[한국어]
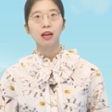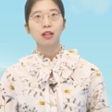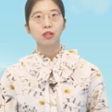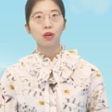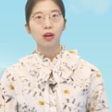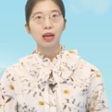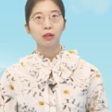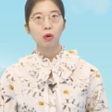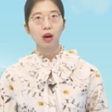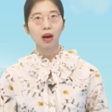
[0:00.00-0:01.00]

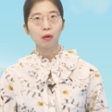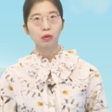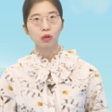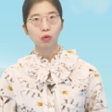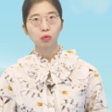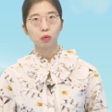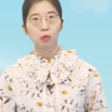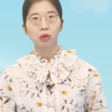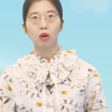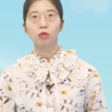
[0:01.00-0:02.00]
서해안과 강원
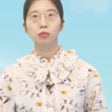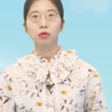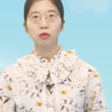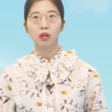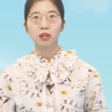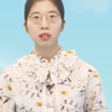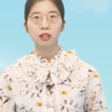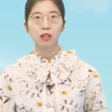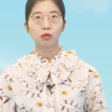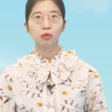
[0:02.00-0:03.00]
영동, 경북권,
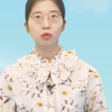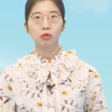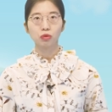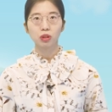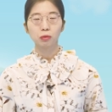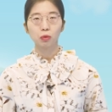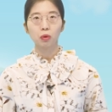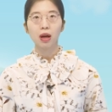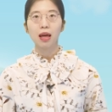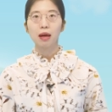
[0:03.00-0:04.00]
제주도를
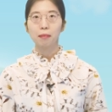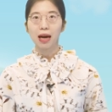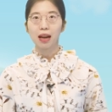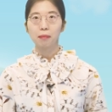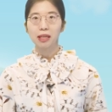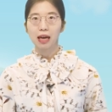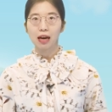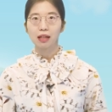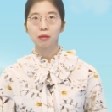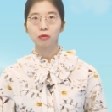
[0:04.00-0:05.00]
중심으로 바람이
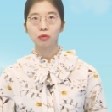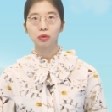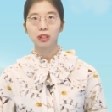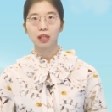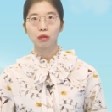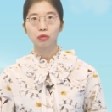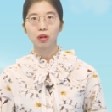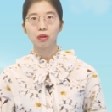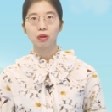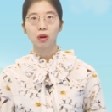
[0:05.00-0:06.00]
강하게 부는 곳이
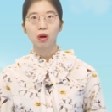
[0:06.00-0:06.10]
있겠고요.